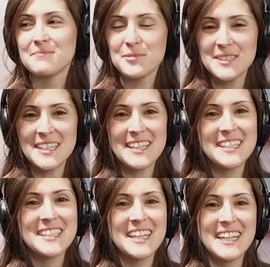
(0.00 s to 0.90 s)
Muchas
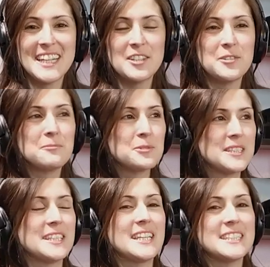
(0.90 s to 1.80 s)
gracias, Carlos.
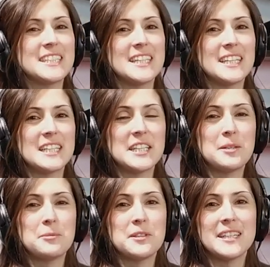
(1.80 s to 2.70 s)
Muchas gracias al
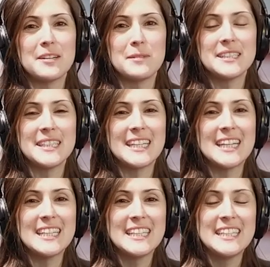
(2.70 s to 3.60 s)
equipo de
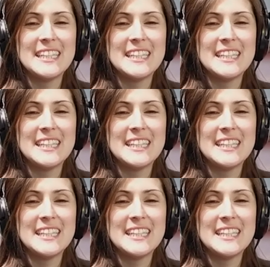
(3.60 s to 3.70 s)
Grammatical